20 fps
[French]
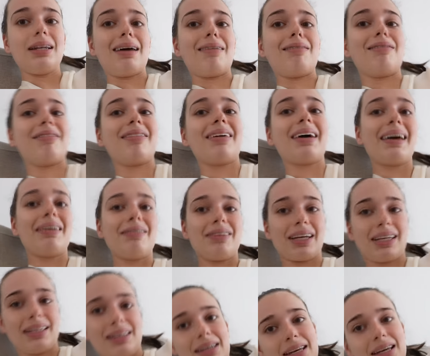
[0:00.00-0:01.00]
la vraie
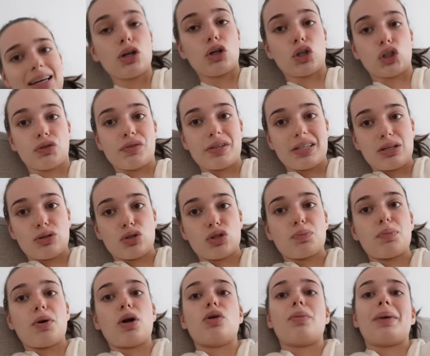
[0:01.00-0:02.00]
vérité, quand je faisais du
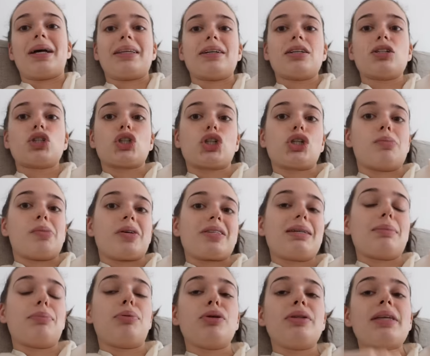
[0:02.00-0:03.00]
sport le matin, je
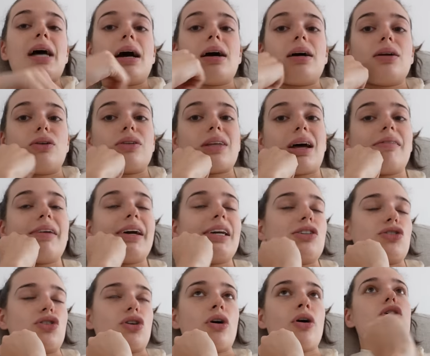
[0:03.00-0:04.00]
commençais plus tard le travail.
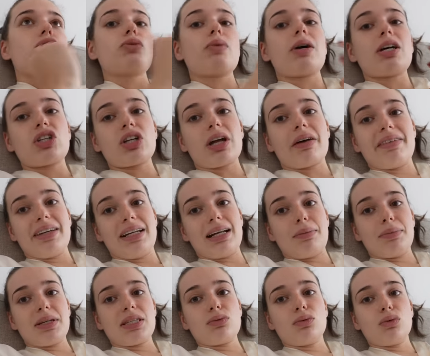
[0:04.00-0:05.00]
Genre, soit je travaillais de la
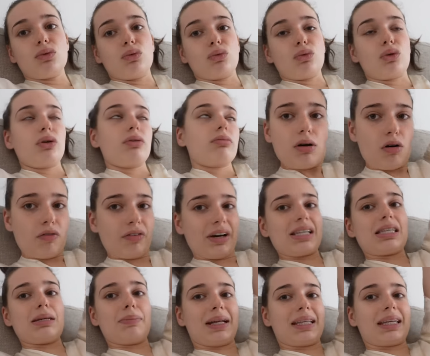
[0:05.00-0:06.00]
maison, donc en vrai,
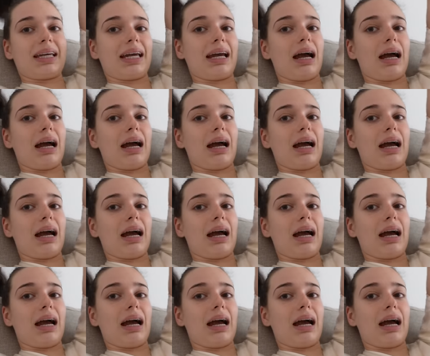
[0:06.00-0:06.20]
c'est pas très